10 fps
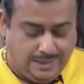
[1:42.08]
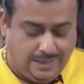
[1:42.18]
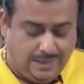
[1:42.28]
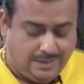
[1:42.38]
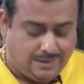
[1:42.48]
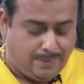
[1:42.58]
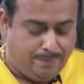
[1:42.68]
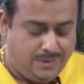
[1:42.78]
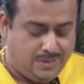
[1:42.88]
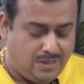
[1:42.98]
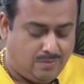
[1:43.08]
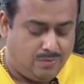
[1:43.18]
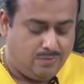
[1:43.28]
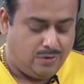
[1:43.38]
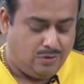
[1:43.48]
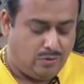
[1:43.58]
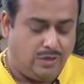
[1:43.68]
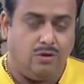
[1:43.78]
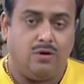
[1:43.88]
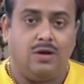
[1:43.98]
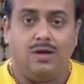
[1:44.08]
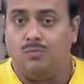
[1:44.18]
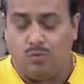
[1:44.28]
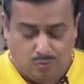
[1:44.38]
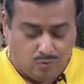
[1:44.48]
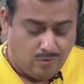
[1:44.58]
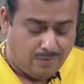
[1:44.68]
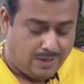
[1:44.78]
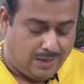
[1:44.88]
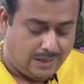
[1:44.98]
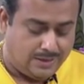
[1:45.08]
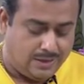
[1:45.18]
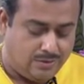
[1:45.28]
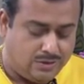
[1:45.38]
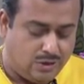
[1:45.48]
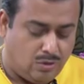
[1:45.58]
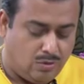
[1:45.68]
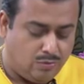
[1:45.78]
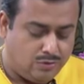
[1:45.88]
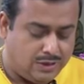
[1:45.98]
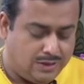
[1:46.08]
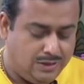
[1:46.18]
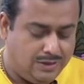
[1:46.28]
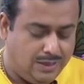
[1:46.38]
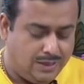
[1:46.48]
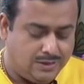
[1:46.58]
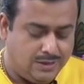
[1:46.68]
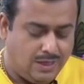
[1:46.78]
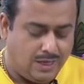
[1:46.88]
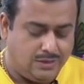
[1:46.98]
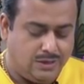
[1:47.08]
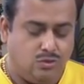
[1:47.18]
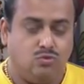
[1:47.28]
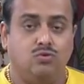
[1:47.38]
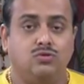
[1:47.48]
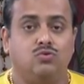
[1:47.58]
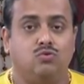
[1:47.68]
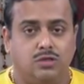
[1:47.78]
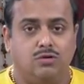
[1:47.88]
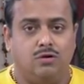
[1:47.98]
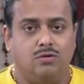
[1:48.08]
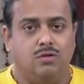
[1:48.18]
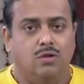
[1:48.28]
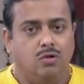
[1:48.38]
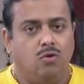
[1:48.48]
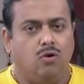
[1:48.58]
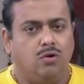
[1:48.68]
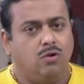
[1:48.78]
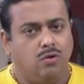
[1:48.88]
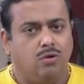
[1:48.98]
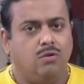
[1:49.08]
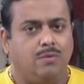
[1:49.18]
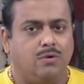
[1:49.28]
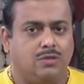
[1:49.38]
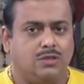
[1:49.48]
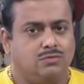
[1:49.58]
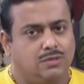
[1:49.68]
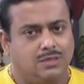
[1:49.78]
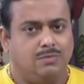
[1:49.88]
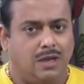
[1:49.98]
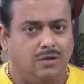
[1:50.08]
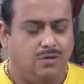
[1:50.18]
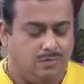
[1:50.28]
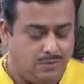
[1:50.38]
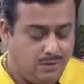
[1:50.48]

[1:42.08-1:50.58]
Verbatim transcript: যে ছাব্বিশে নভেম্বর নয় অগ্রাণ মঙ্গলবার আজকে হচ্ছে অমাবস্যা তিথি আছে আজকে যোগ হচ্ছে অতি গণ্ড গণ্ডগোল হলেও আমার কথার সঙ্গে আজকে ভালোই যাবে